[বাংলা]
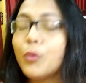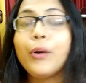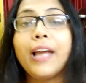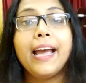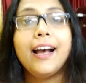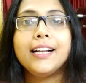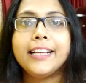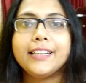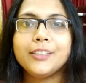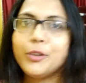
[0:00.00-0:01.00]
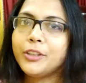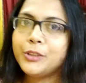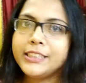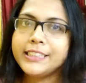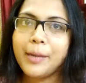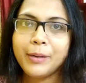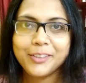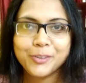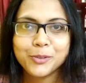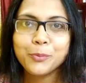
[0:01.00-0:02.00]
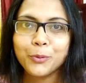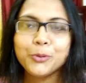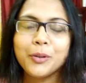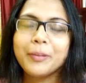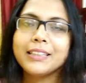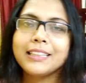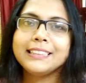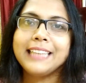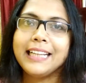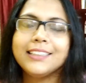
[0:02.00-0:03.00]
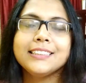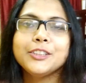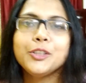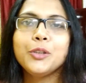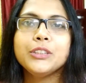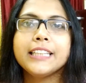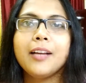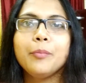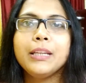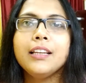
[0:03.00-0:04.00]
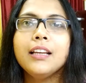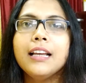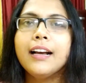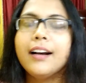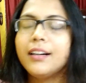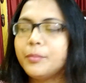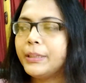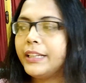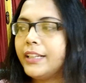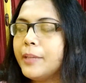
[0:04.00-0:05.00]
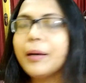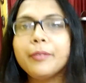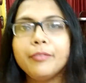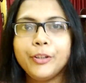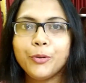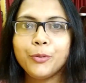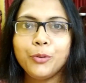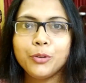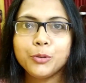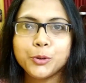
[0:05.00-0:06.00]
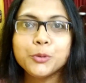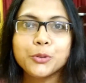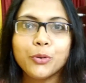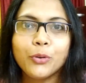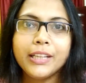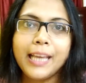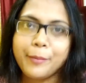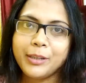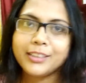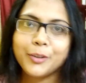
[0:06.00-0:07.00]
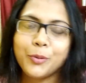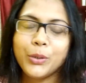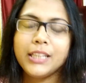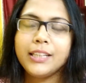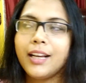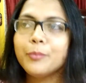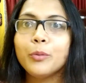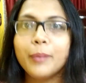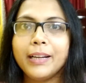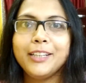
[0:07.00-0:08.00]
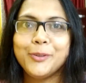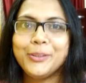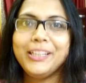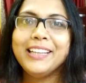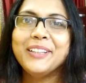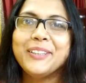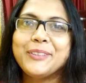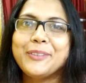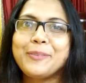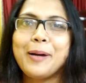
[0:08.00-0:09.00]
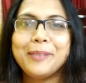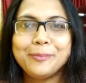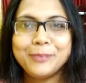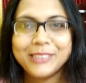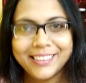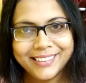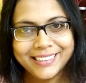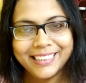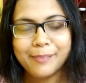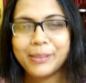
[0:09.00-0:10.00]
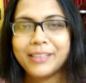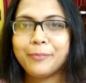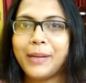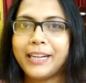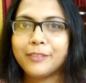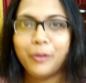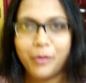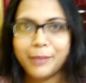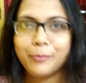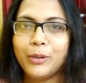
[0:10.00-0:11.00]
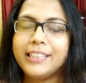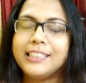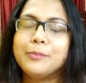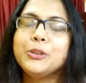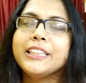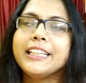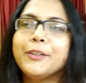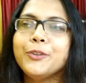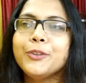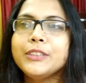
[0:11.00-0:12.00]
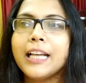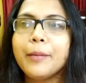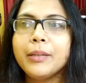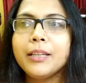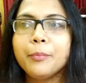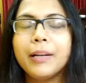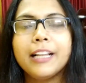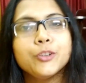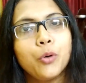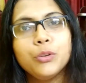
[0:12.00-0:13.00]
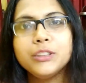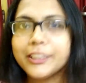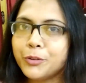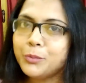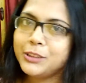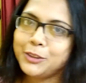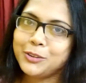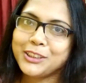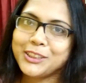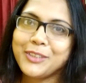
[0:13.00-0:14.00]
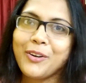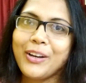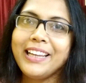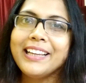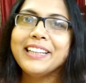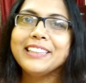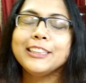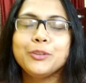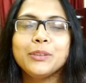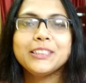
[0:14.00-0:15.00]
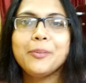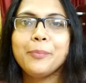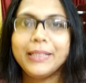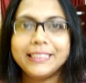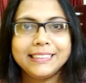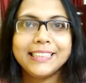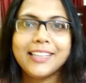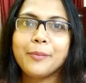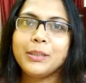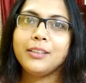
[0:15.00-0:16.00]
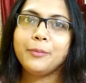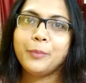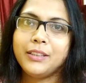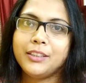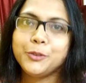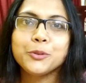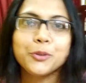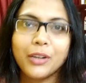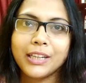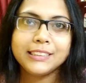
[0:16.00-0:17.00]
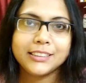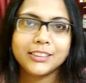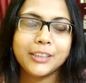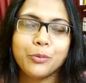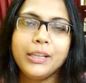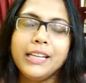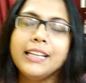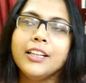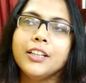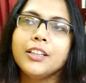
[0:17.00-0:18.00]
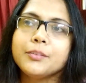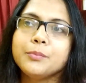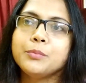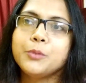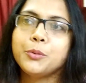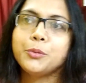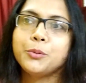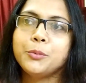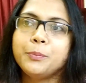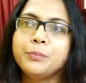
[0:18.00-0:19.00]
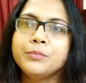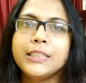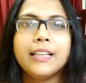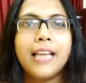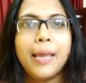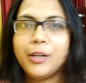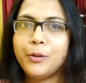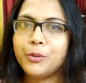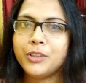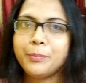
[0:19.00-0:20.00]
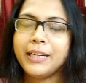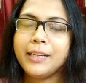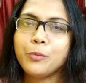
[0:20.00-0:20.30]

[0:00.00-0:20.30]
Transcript: ও হ্যাঁ আর একটা কথা হচ্ছে যে আমার একজন বন্ধু আমার কাছে জানতে চেয়েছিল যে আমি মানে কিভাবে ভিডিওগুলো শ্যুট করি ক্যামেরাতে করি না মোবাইলে করি তো ভাবলাম যে আমি একটা ব্লগে বলেই দেব সেটা হলো যে আমি মানে যখন যেরকম সিচুয়েশন হয় সিচুয়েশন বেসিসে আমি শ্যুট করার চেষ্টা করি তো সেটা ক্যামেরাও হতে পারে